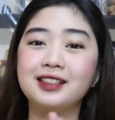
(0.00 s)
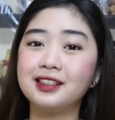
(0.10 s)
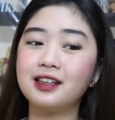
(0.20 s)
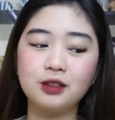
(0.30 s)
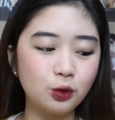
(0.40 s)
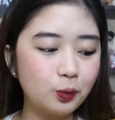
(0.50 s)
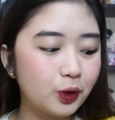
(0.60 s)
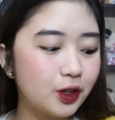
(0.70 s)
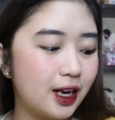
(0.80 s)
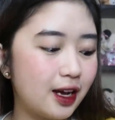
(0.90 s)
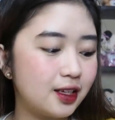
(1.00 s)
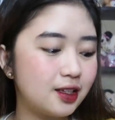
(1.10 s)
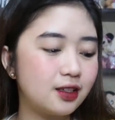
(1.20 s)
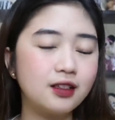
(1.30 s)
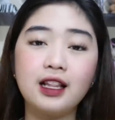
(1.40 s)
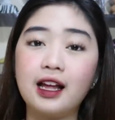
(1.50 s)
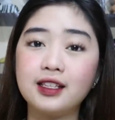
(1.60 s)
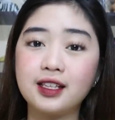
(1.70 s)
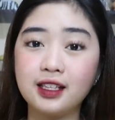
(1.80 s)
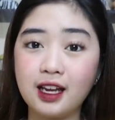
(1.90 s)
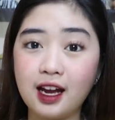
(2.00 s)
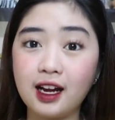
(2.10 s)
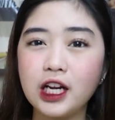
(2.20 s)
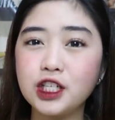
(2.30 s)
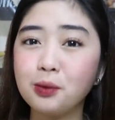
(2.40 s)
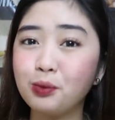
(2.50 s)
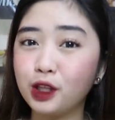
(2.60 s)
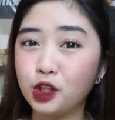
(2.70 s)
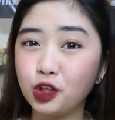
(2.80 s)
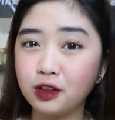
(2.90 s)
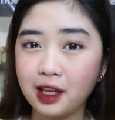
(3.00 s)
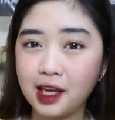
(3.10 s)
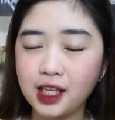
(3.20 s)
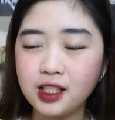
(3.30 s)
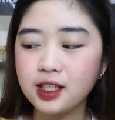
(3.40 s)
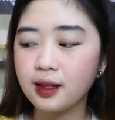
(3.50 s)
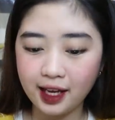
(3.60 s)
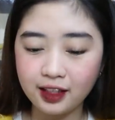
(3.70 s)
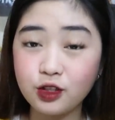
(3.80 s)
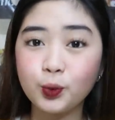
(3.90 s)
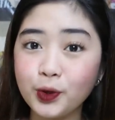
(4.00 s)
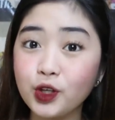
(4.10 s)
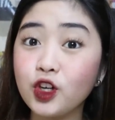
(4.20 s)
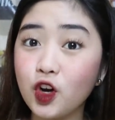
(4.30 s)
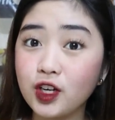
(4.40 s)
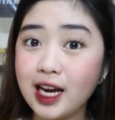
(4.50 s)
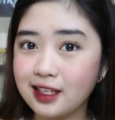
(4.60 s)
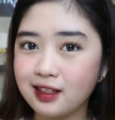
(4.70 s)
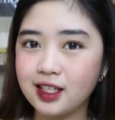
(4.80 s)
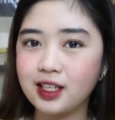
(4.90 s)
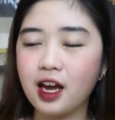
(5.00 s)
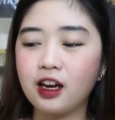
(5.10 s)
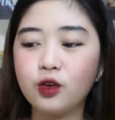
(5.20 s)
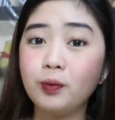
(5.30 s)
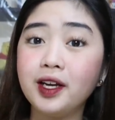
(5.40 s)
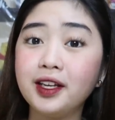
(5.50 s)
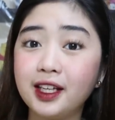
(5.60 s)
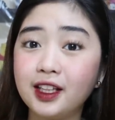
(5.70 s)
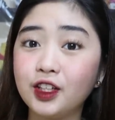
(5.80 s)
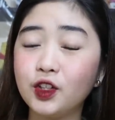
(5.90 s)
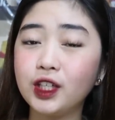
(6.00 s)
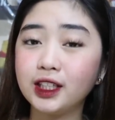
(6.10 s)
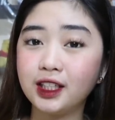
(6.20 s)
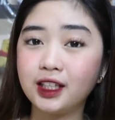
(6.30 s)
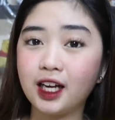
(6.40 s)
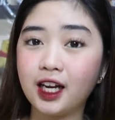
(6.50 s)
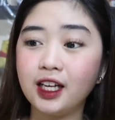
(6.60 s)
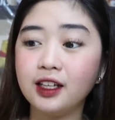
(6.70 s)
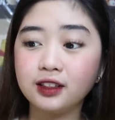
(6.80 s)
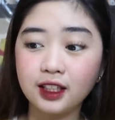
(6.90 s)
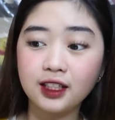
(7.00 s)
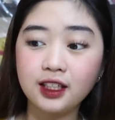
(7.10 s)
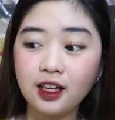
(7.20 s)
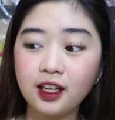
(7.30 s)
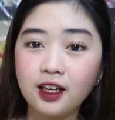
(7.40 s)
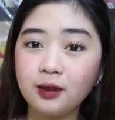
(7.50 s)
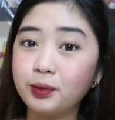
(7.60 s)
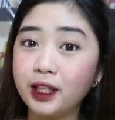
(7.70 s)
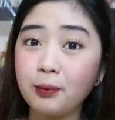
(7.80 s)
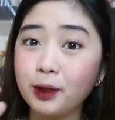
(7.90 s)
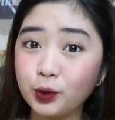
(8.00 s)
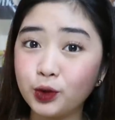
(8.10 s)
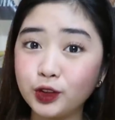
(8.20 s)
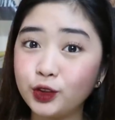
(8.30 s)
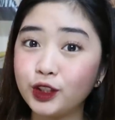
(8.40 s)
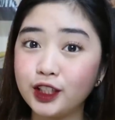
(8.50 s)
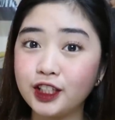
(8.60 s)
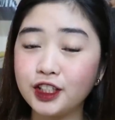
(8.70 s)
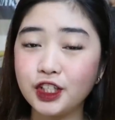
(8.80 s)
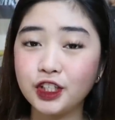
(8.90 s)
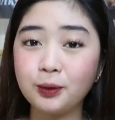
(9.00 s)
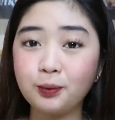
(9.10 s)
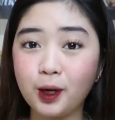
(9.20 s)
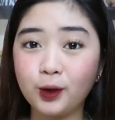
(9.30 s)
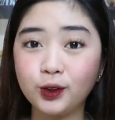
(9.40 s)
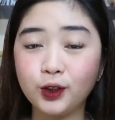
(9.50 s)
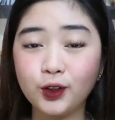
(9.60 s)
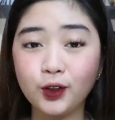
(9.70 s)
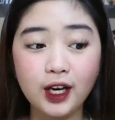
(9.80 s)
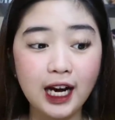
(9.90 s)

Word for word: Kasi nga, super nice ng lasa niya. Wala siyang bitter taste. And super long-lasting niya. Kung makikita nyo kanina, talagang pinapatungan ko na lang siya ng powder.